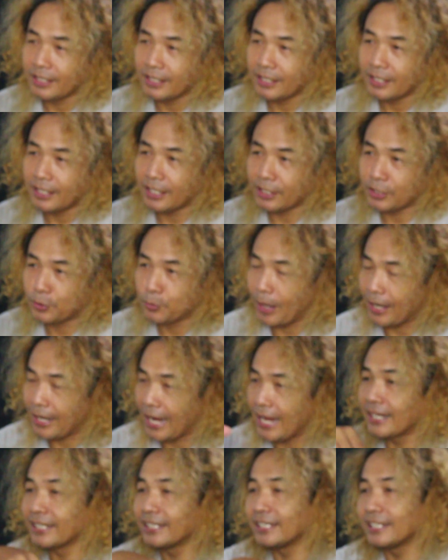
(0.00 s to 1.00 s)
Eh, dua
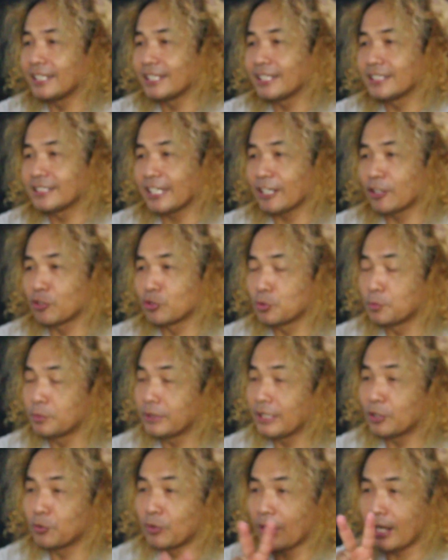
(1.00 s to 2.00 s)
kali saya
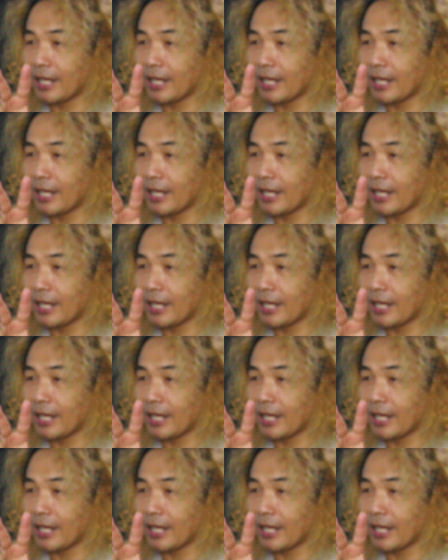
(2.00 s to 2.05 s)
konsumsinya dua